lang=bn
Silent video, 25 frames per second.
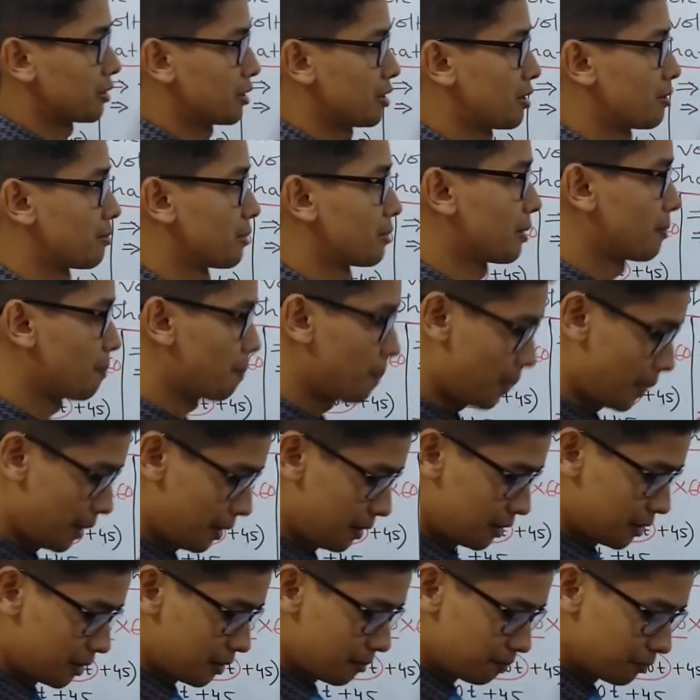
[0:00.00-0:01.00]
করতে হবে
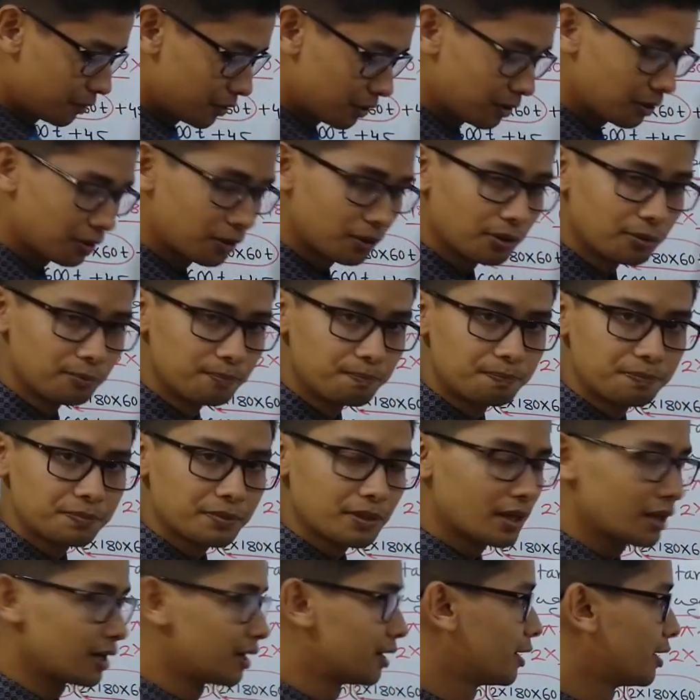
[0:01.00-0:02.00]
তো
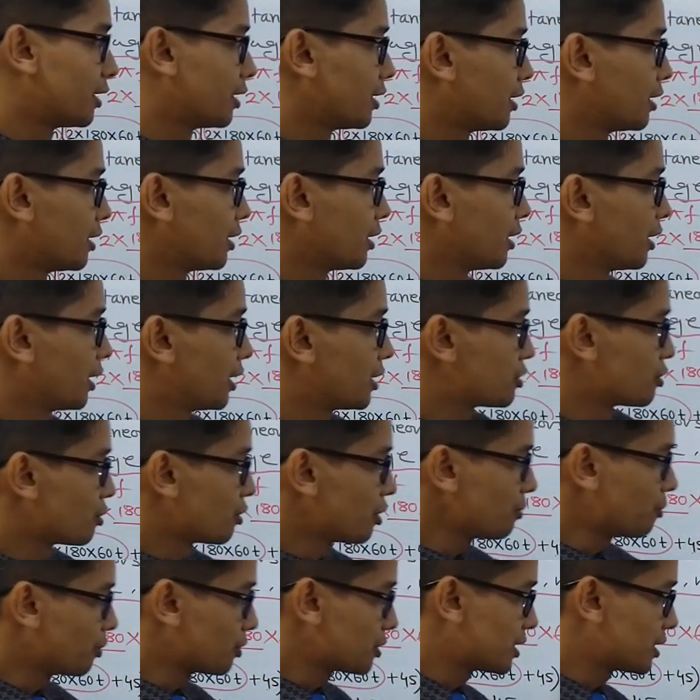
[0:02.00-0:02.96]
এজন্যই